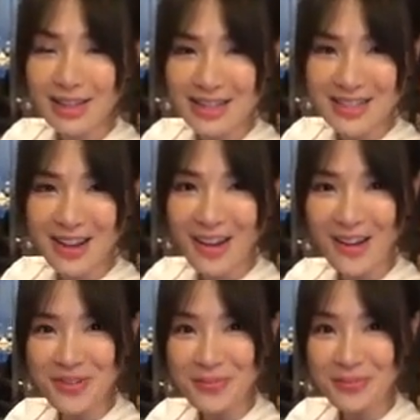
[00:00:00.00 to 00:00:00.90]
大家
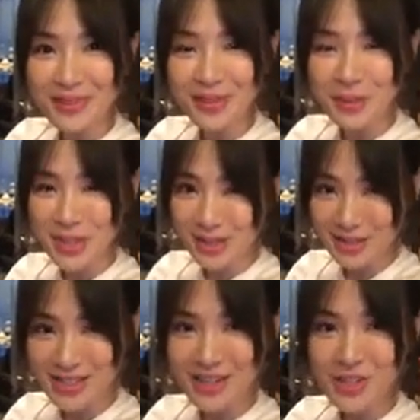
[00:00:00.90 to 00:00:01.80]
好，我现在
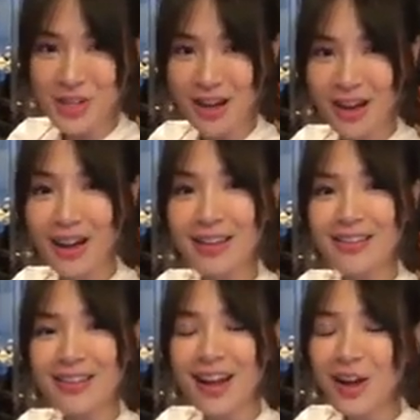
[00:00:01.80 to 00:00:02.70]
人在上海。
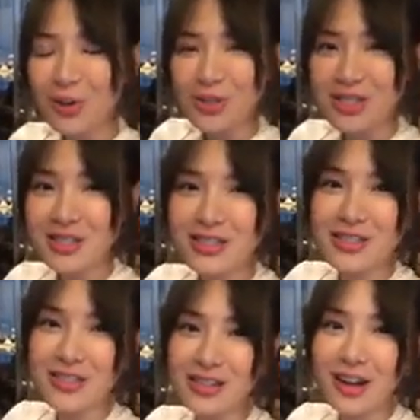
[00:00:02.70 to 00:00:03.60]
我其实
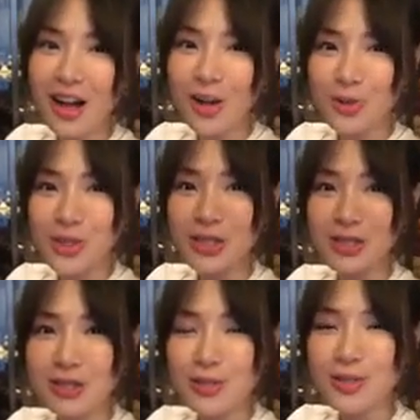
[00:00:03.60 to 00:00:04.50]
只是很好
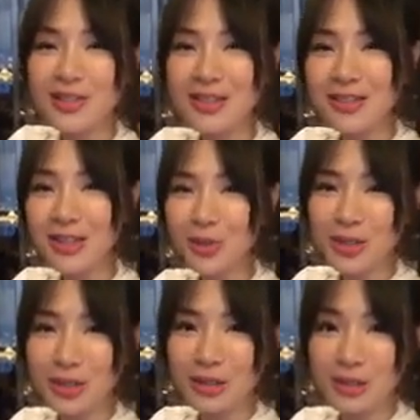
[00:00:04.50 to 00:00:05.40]
奇，到
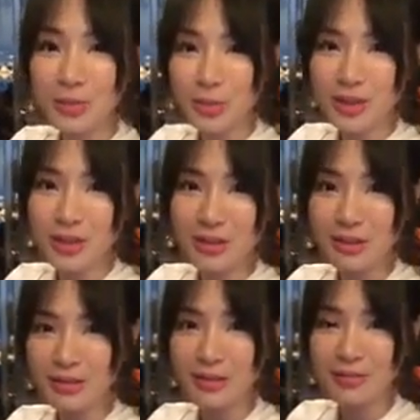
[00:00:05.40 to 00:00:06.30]
底能不
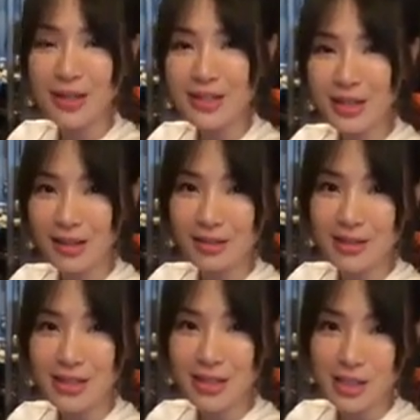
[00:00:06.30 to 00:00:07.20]
能翻墙
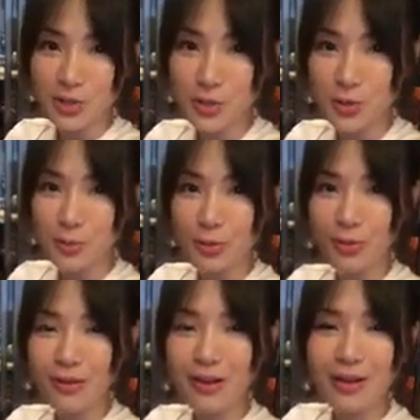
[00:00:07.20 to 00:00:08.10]
进行直
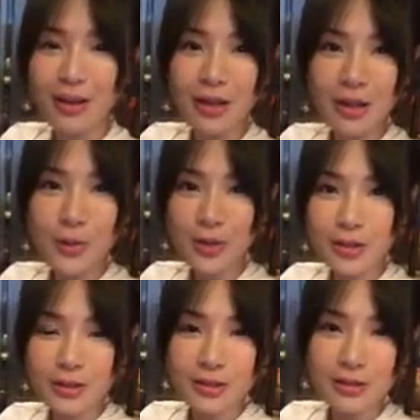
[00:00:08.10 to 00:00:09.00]
播？因为
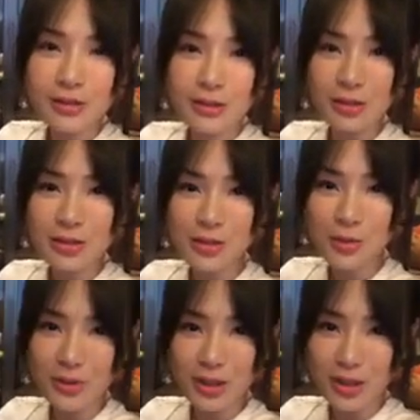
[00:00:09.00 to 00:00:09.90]
呢，这
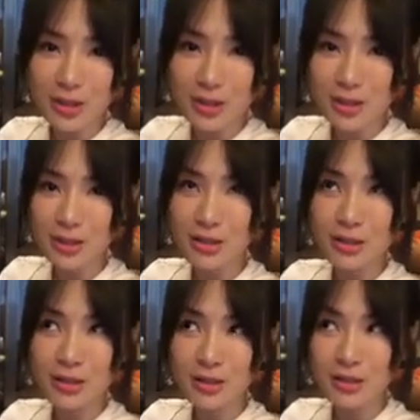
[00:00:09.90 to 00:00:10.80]
是我第一次
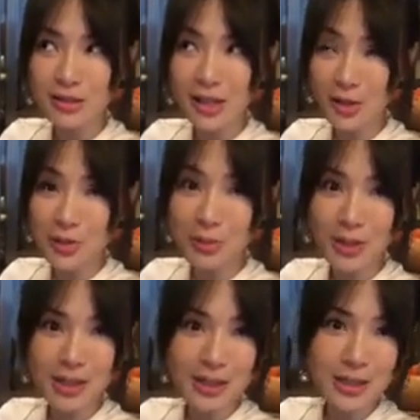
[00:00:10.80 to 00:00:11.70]
来到这
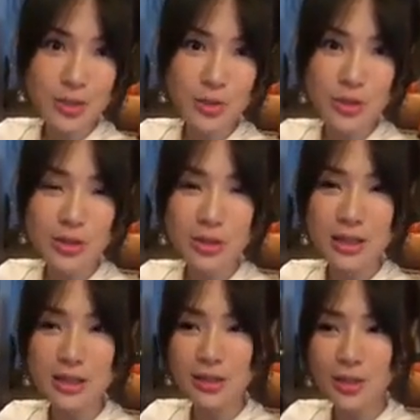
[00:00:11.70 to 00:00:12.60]
边，才学
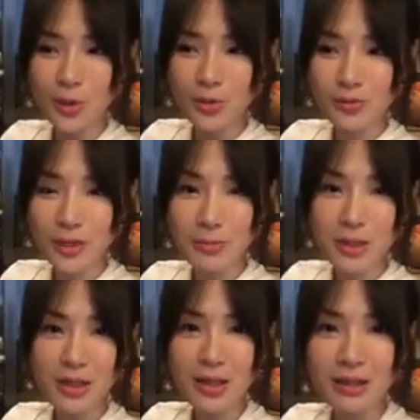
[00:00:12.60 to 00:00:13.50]
习着用
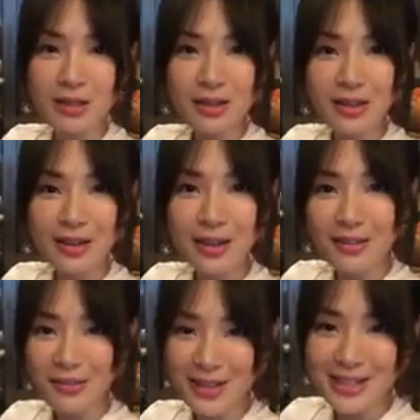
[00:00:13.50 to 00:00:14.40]
VPN
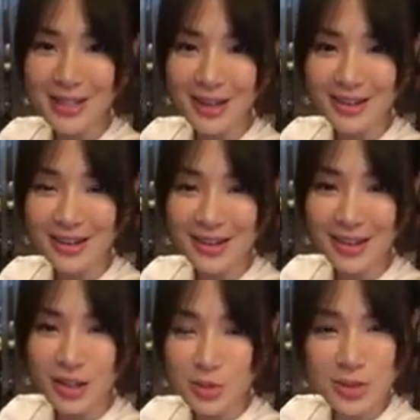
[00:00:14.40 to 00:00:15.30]
翻墙。
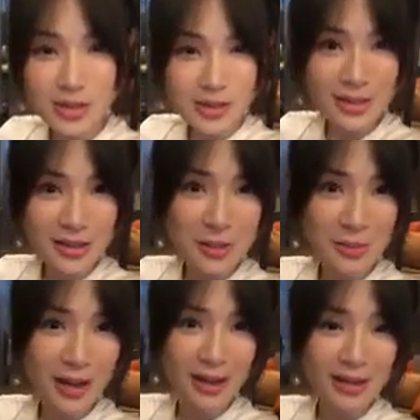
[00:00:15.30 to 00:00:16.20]
所以真的可以
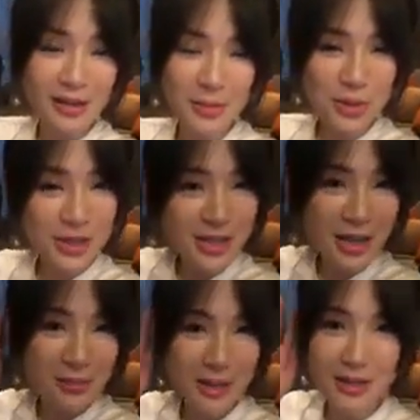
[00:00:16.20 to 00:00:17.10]
吗？你们顺
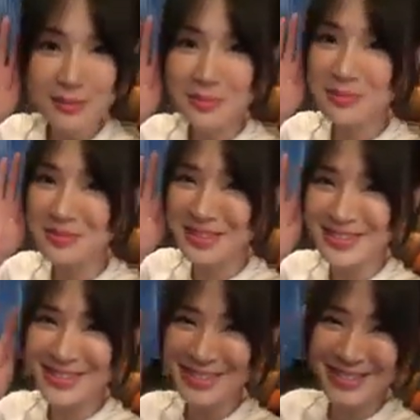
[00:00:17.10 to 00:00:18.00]
畅吗？
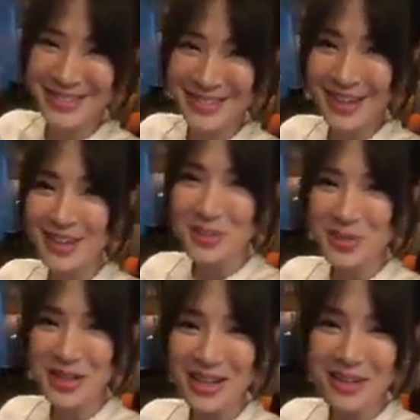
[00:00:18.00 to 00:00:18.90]

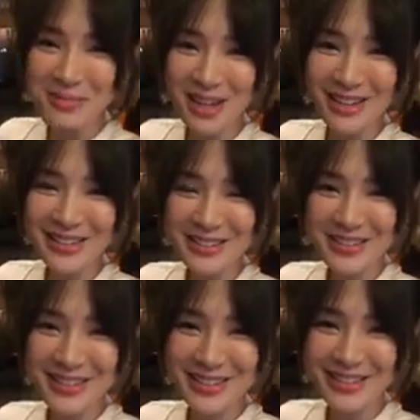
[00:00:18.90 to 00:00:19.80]
顺利吗？
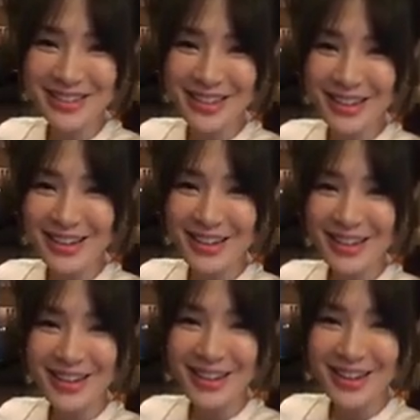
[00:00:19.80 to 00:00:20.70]

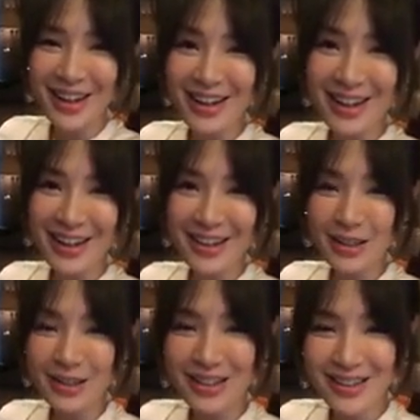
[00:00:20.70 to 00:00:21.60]
嗨
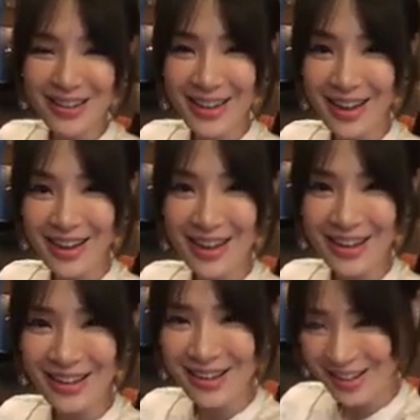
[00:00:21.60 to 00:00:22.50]

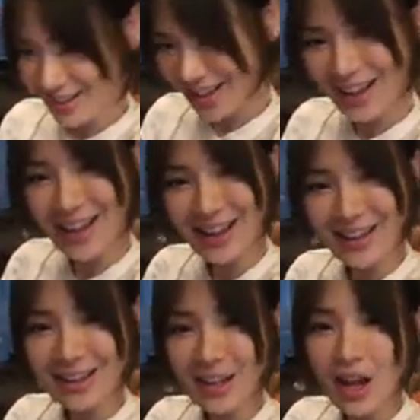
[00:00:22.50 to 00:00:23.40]
嗨
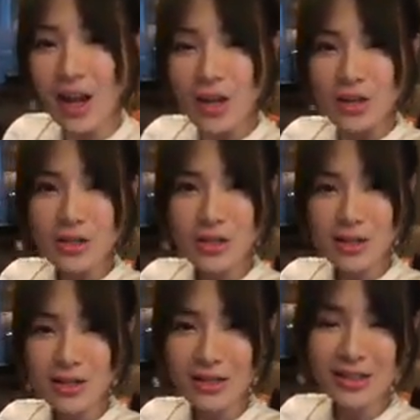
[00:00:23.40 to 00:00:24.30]
嗨！
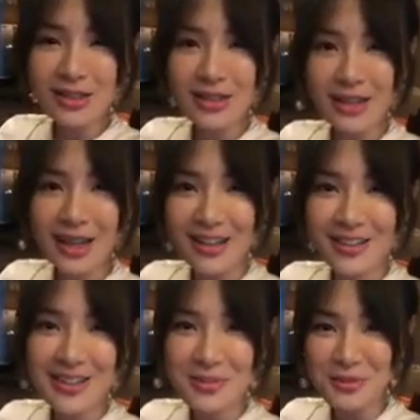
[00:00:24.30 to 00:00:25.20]
真的可以啊，
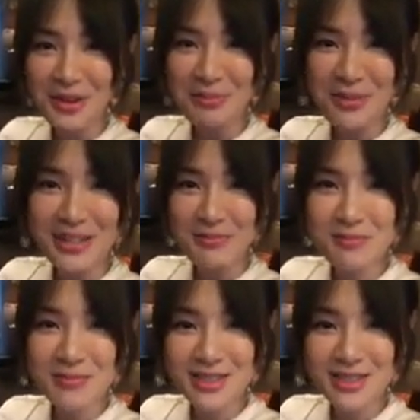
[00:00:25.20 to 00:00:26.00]
这么方便。